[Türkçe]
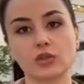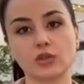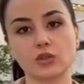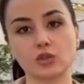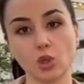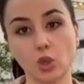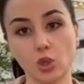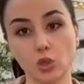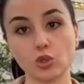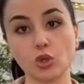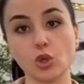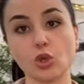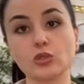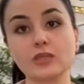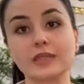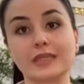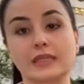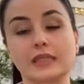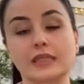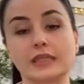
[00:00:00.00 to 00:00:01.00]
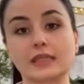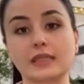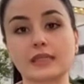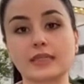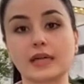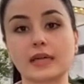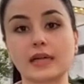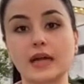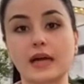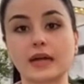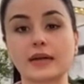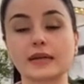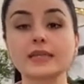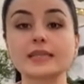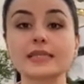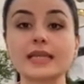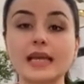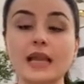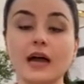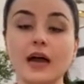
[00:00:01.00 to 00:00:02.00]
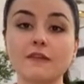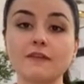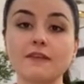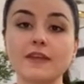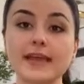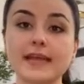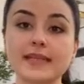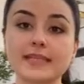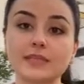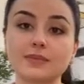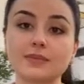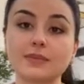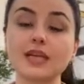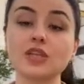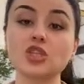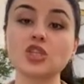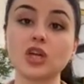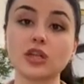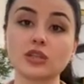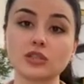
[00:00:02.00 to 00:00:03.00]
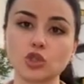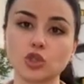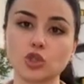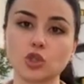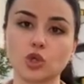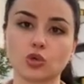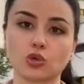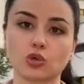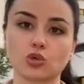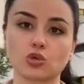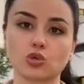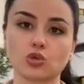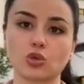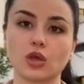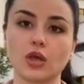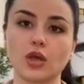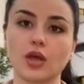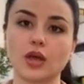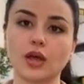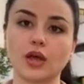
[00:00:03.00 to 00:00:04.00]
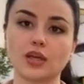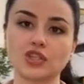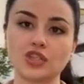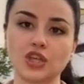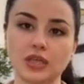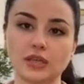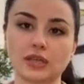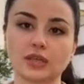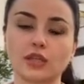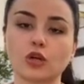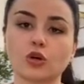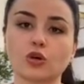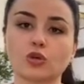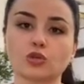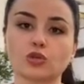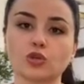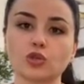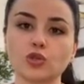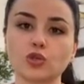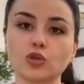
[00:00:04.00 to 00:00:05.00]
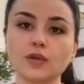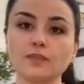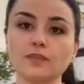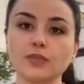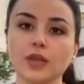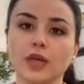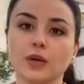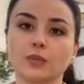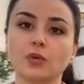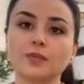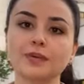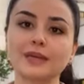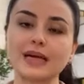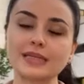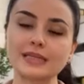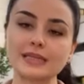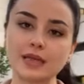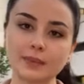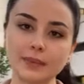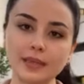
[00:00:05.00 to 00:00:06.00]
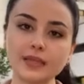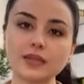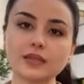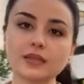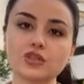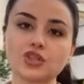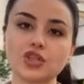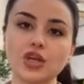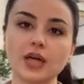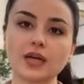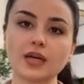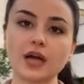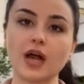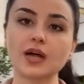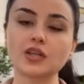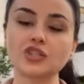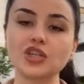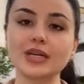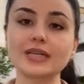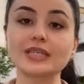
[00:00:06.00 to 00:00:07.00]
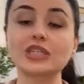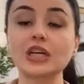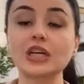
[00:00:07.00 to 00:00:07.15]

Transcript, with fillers: e, son 4 yılın zararını telafi etmeye çalışıyoruz e, şeklinde konuştu. Bu biraz zaman alacak ancak